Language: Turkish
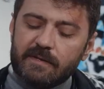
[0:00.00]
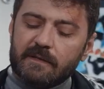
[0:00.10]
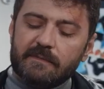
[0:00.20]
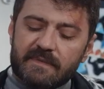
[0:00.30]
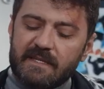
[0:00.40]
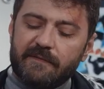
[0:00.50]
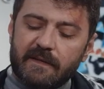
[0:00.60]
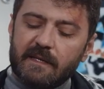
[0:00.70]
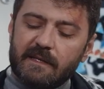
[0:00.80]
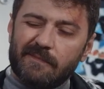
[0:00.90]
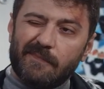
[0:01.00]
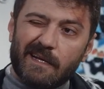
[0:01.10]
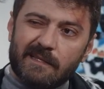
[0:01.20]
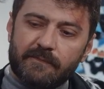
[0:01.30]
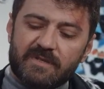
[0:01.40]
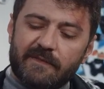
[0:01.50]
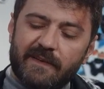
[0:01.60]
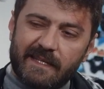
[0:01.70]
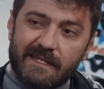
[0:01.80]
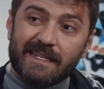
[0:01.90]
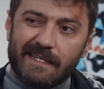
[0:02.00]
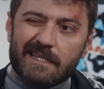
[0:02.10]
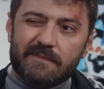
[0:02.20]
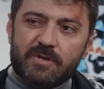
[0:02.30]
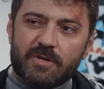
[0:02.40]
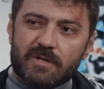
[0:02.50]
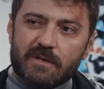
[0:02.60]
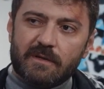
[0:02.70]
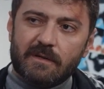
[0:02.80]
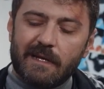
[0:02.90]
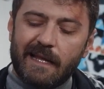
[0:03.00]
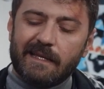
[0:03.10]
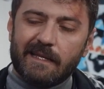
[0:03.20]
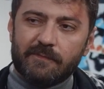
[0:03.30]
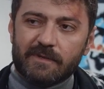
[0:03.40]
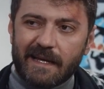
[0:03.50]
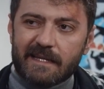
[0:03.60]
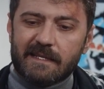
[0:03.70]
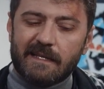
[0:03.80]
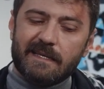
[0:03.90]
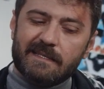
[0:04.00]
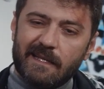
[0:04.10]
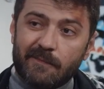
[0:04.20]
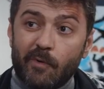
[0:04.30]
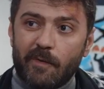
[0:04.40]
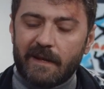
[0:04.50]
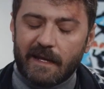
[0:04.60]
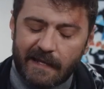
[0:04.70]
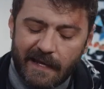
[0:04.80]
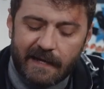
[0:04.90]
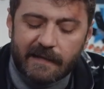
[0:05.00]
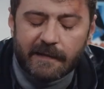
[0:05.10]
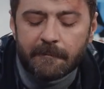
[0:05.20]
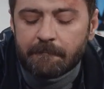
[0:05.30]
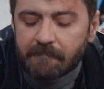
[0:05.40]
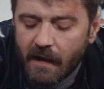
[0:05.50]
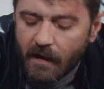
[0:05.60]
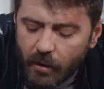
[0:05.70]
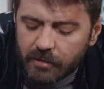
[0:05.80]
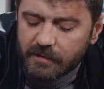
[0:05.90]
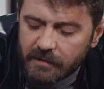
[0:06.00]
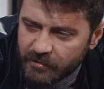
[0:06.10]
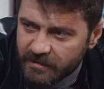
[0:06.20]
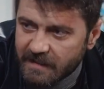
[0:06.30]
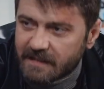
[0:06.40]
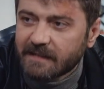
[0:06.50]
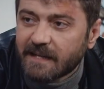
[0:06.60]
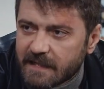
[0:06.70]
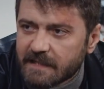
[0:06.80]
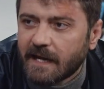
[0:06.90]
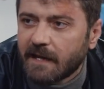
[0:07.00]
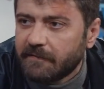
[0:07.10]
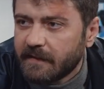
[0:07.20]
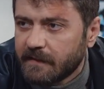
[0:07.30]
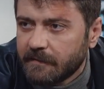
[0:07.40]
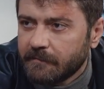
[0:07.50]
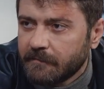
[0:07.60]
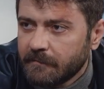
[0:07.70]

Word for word: oturdum bir sefer gittim baktım bu seferki tıknaz bir çocuk. Lan dedim bu dayasa dayasa dedim böbreğe dayar dedim. oturdum güzelce tıraş tarif ettim.